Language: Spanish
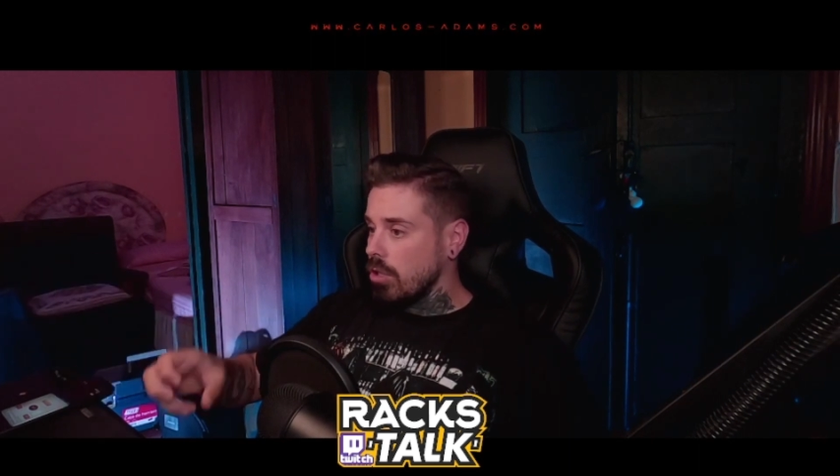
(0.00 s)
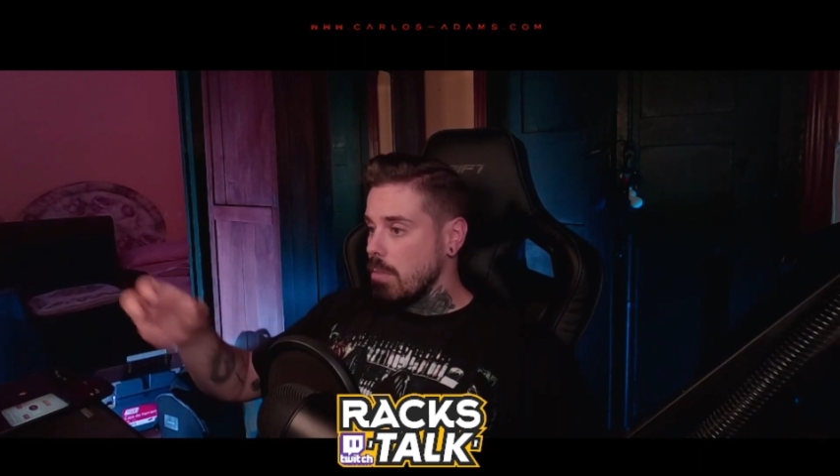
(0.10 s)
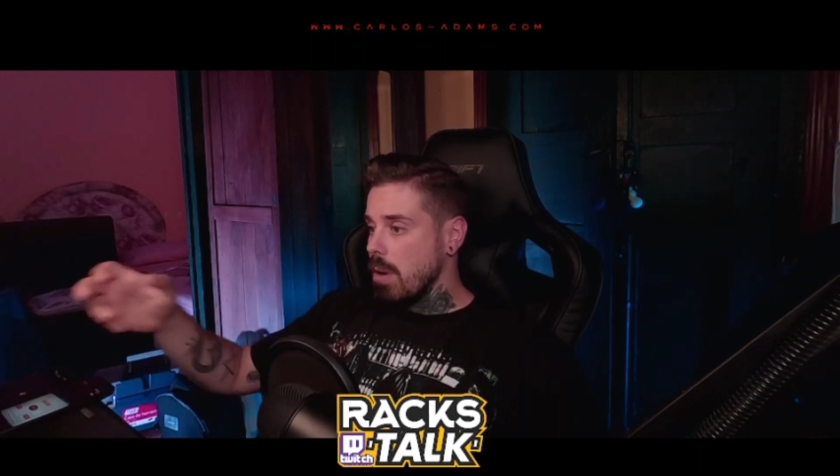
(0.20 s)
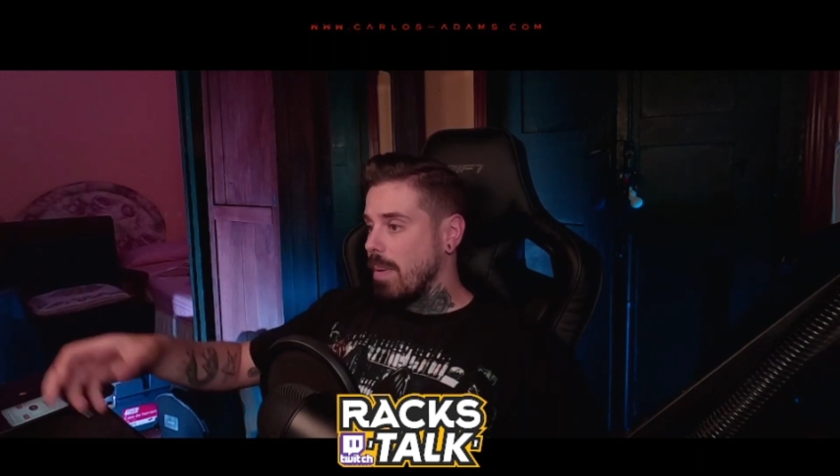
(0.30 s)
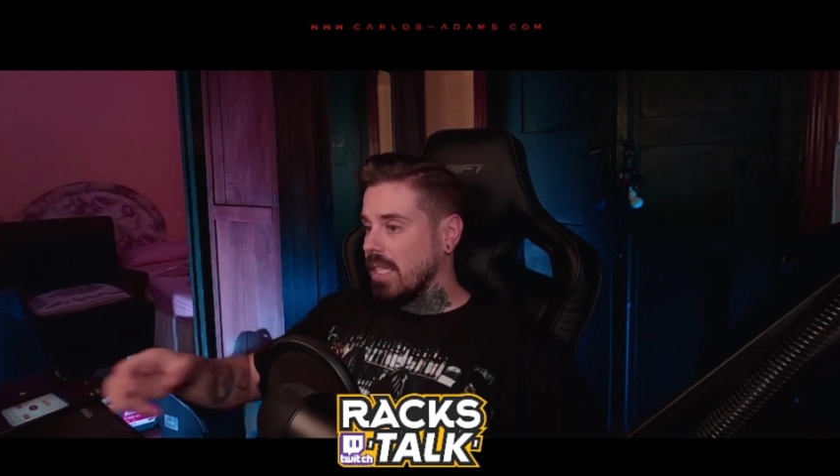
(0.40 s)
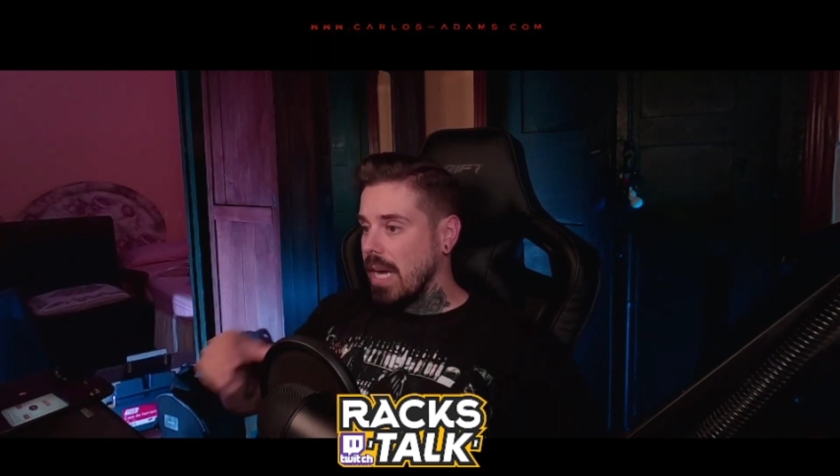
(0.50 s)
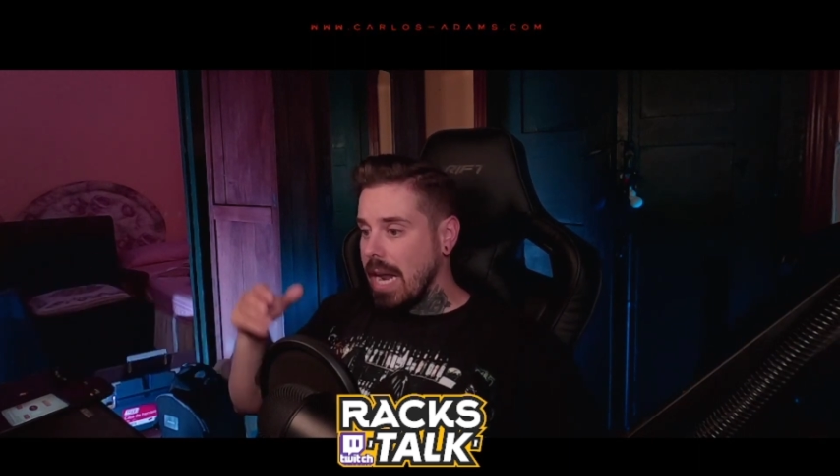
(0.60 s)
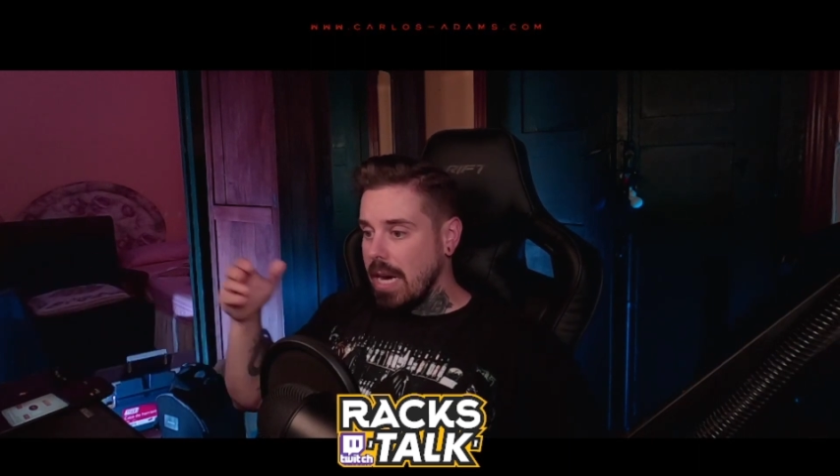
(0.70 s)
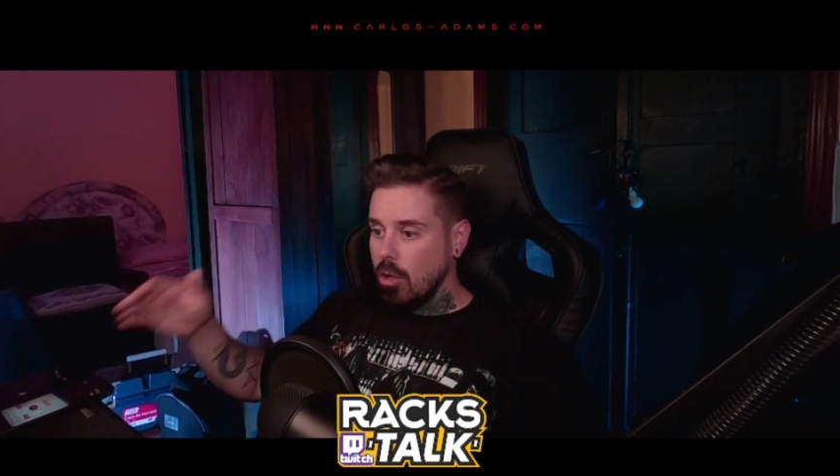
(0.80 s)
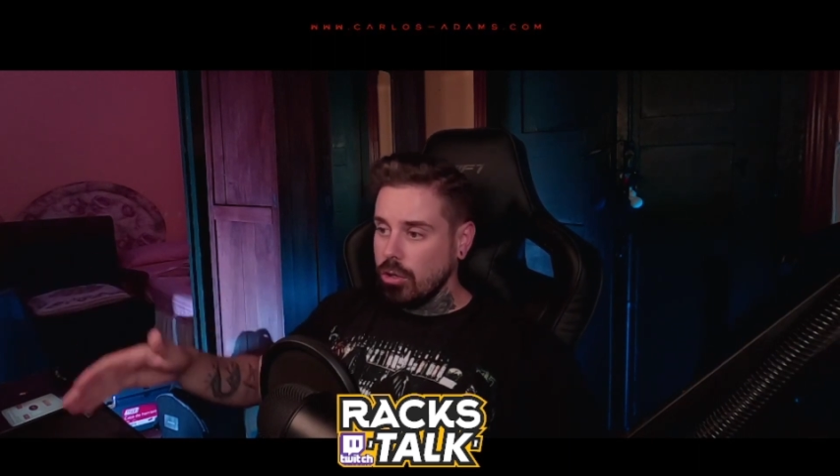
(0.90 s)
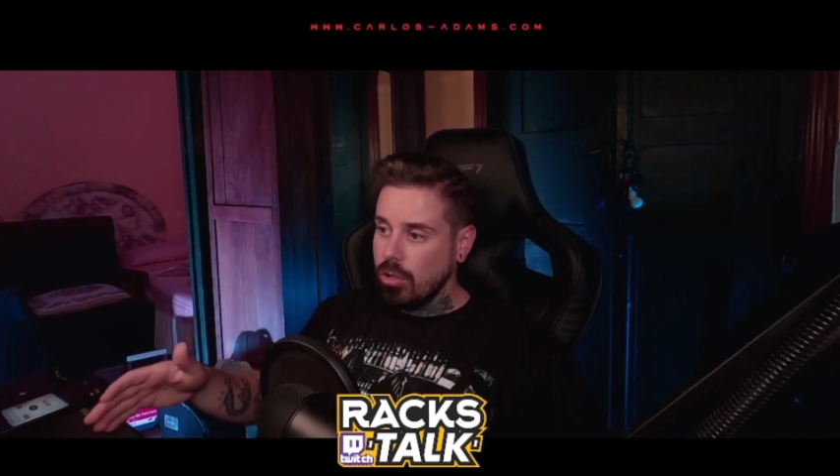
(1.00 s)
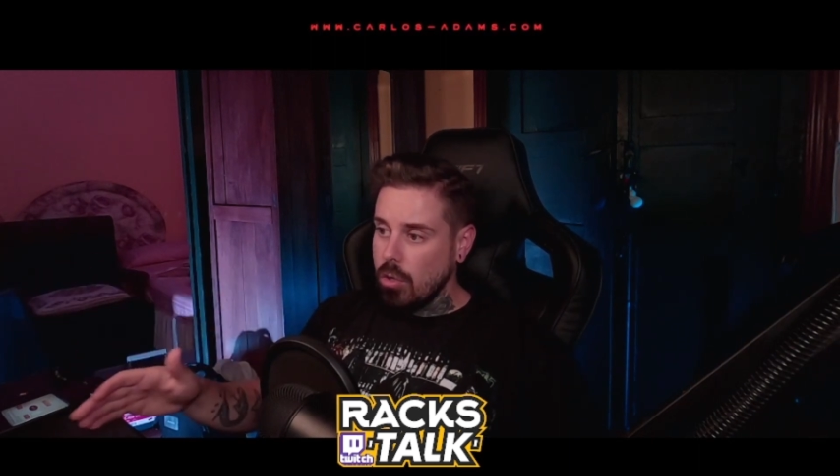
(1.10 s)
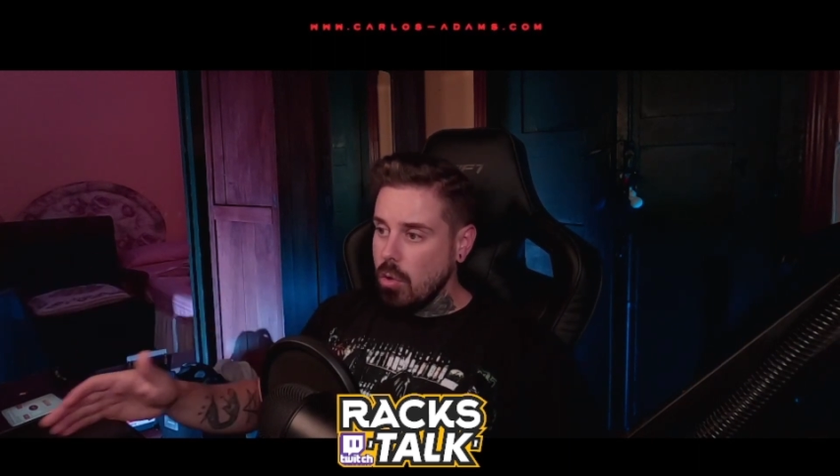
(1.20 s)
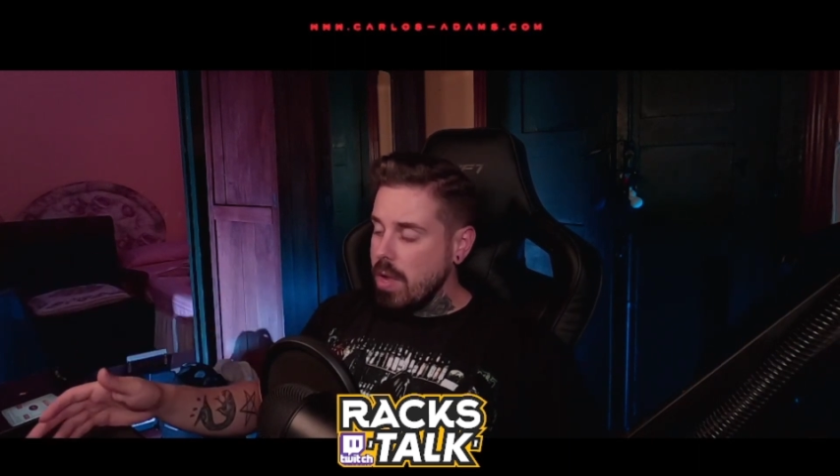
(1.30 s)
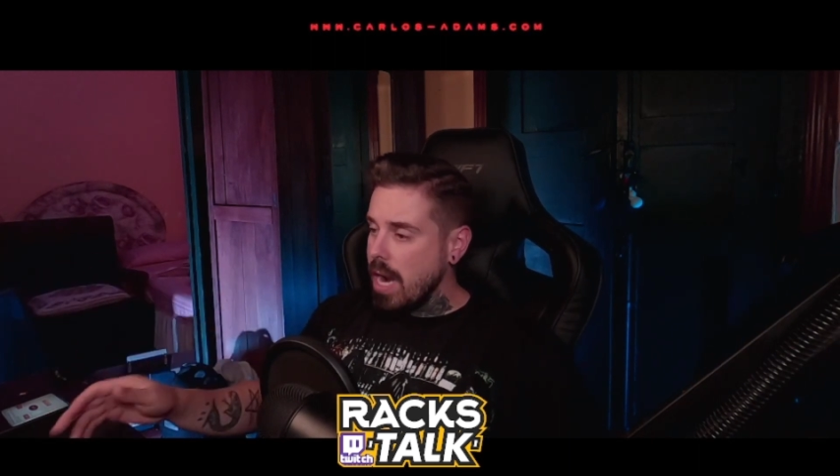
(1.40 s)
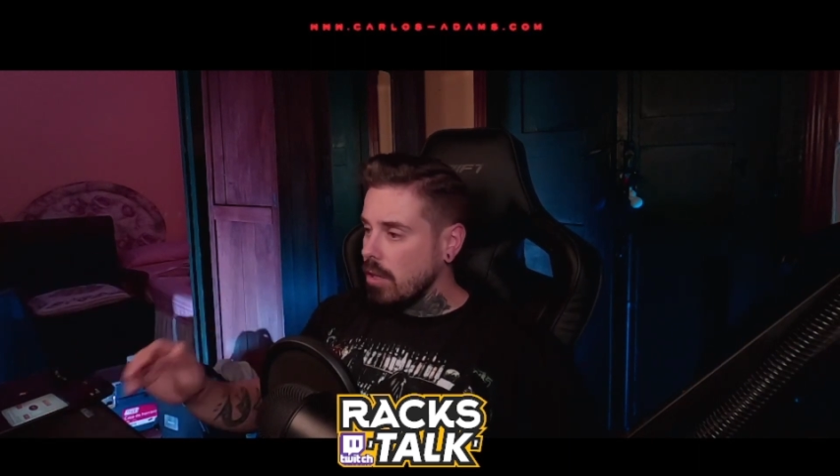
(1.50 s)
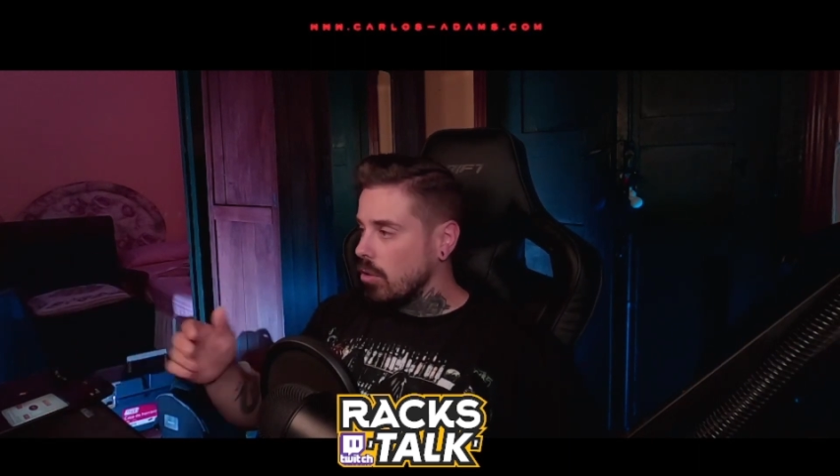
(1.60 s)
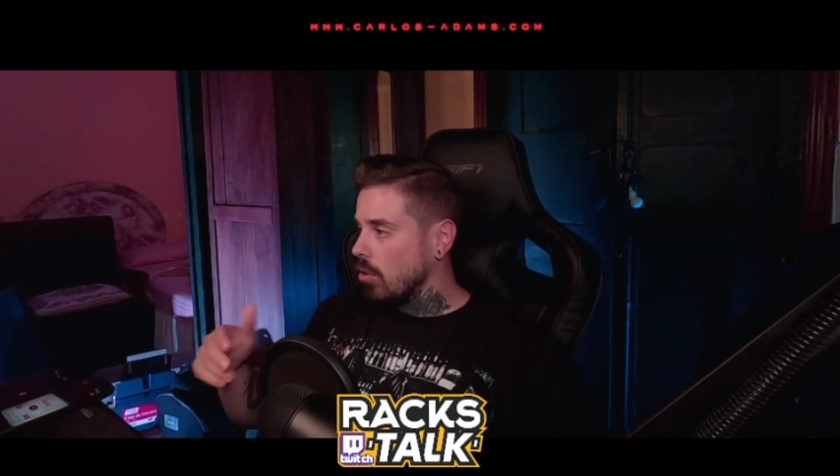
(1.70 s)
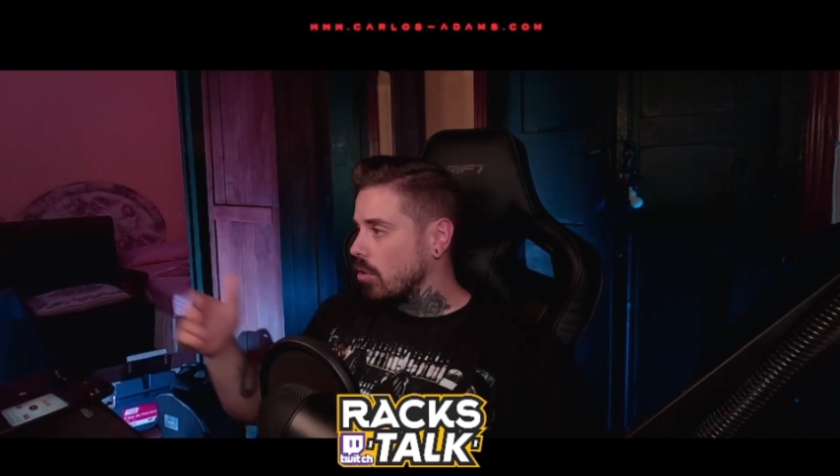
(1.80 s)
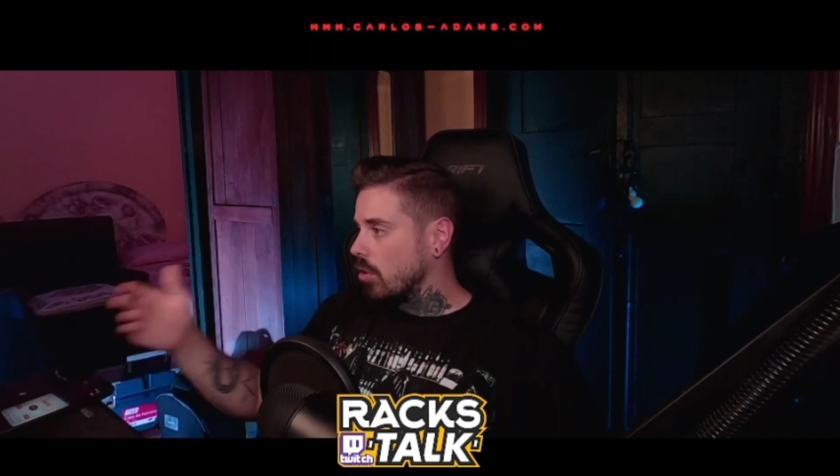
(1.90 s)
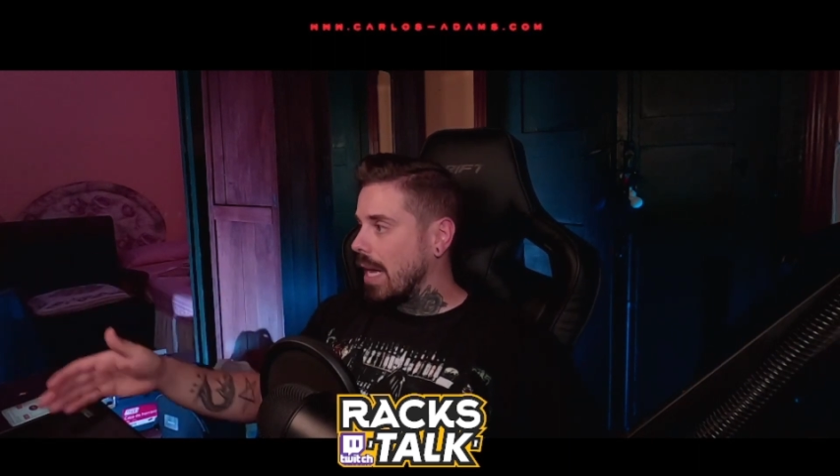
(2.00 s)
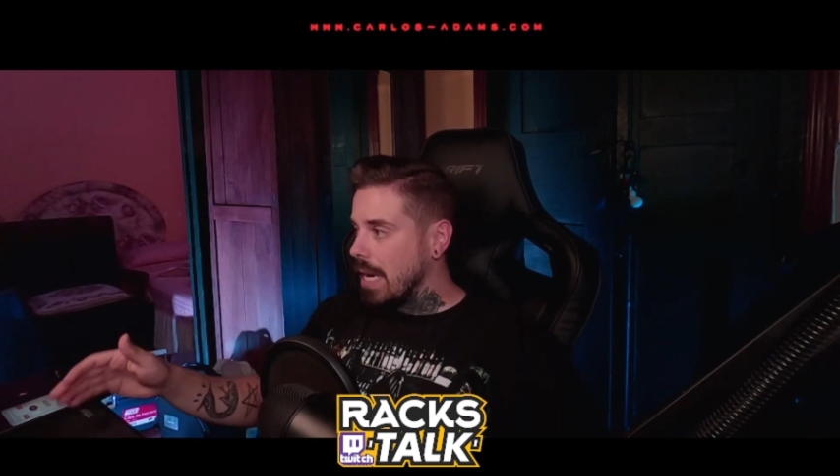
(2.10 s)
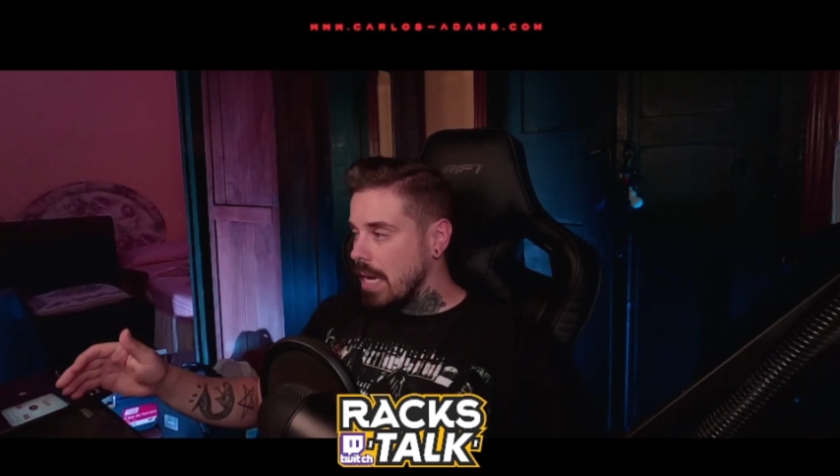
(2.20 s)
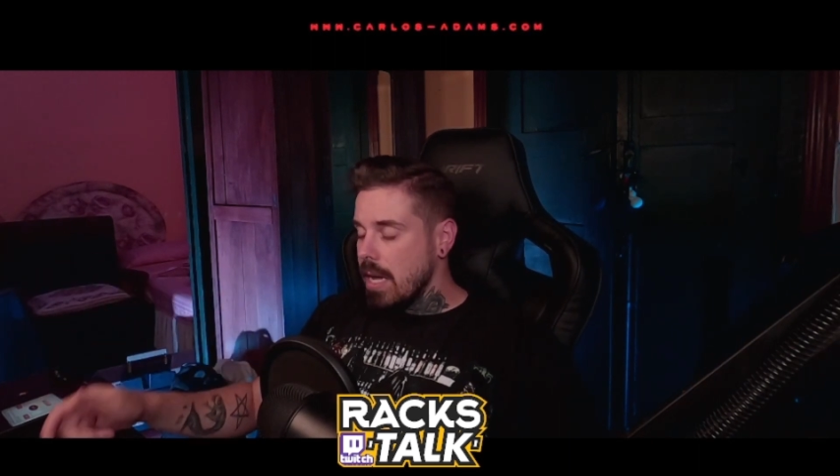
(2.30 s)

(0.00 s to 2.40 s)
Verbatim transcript: si me pasa algo estoy cubierto, tal.